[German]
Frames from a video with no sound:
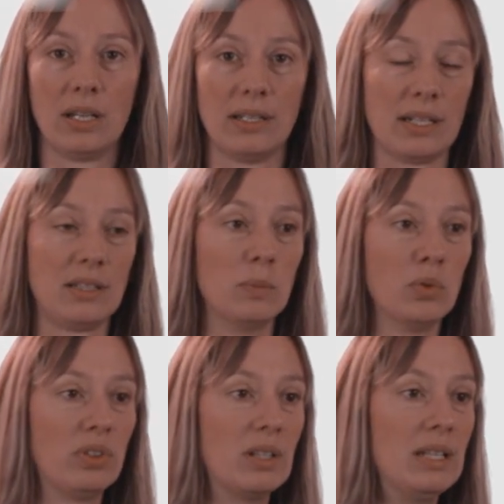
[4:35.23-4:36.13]
nach dem
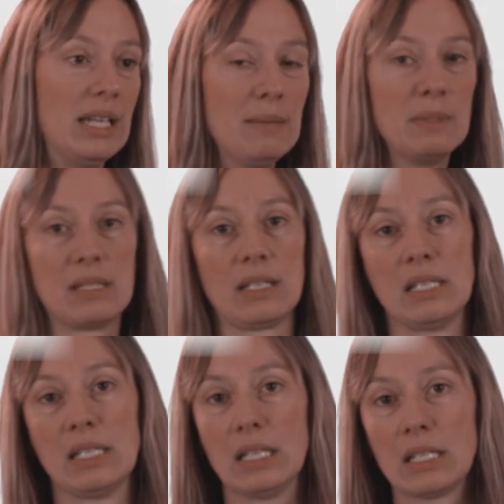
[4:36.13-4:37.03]

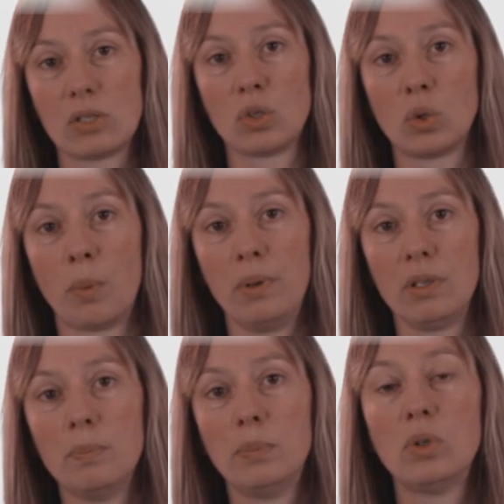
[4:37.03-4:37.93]
Unternehmensgesetz zur
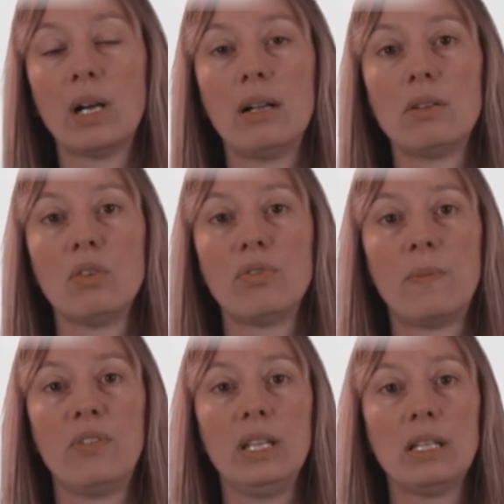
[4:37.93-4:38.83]
doppelten Buchhaltung
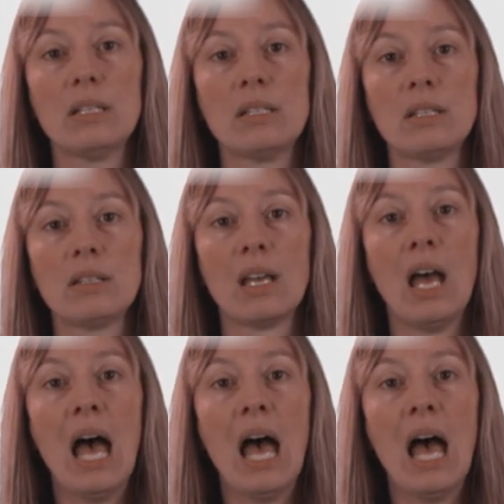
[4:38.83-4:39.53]
verpflichtet sind,